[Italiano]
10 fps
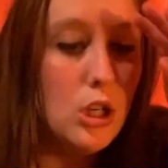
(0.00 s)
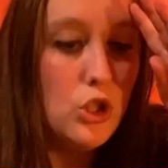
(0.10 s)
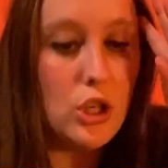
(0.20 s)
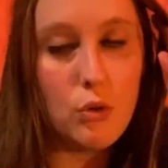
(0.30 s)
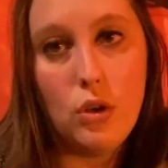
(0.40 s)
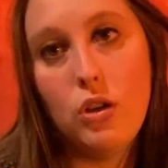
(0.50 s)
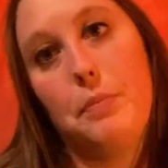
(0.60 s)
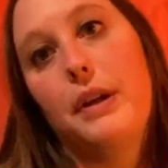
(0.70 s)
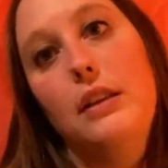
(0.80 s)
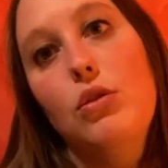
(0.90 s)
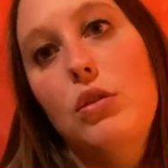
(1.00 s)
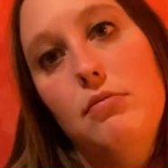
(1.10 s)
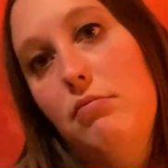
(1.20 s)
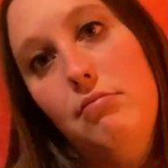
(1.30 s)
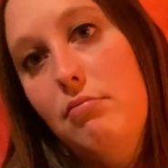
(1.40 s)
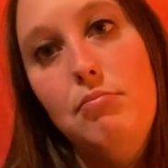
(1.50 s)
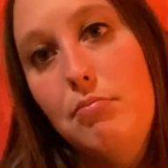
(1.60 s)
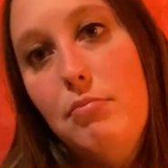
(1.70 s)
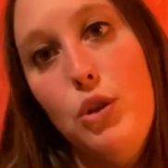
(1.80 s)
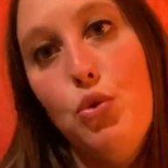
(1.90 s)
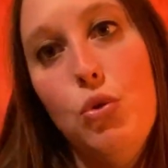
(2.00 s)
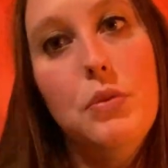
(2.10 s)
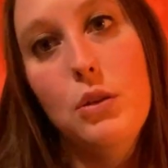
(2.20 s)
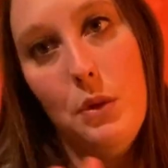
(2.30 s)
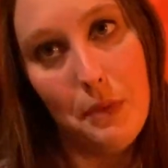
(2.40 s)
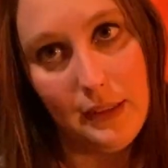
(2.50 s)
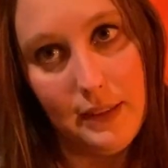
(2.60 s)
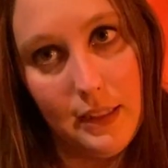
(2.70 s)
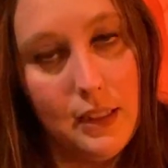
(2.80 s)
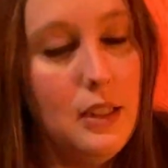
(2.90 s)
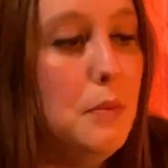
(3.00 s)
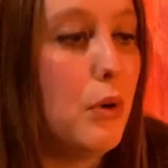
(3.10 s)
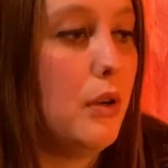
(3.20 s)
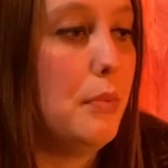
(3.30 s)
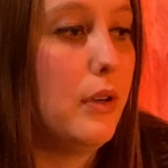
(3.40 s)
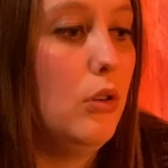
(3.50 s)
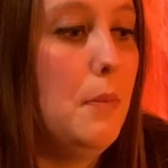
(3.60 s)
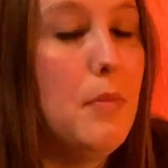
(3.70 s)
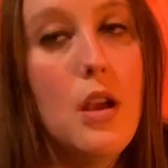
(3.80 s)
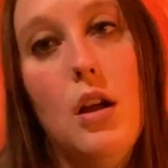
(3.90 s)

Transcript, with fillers: cioè quello che prendo mm, YouTube non mi mantiene, in poche parole.